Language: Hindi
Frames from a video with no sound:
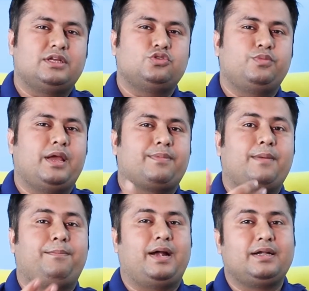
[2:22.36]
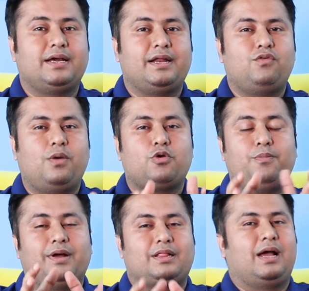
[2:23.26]
है जो भी आपका पार्टनर है वो आपको
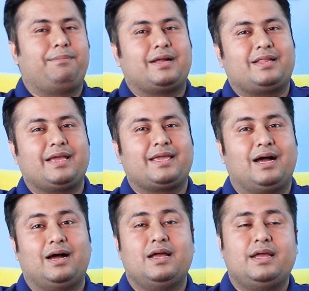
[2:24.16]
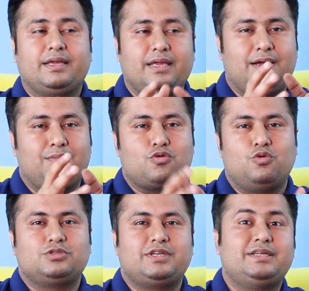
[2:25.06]
बता पाता है क्या कि हम
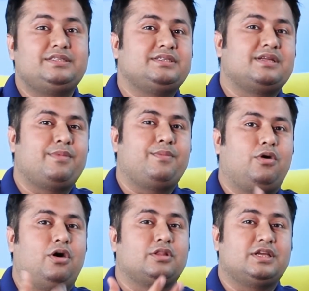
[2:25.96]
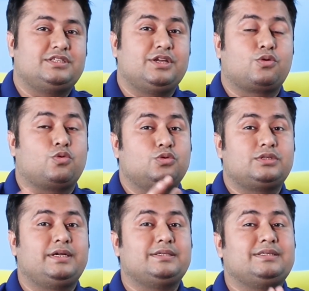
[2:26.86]
कौन से डिसीजन में बहुत अच्छे और कौन
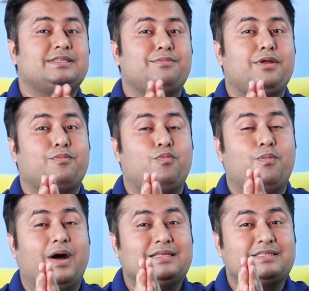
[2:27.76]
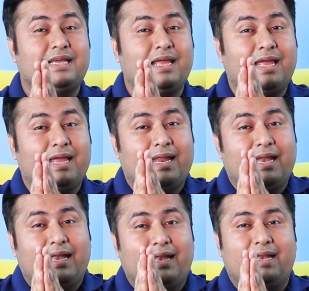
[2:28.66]
से डिसीजन में अच्छे
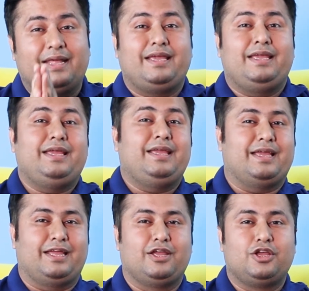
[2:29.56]
नहीं है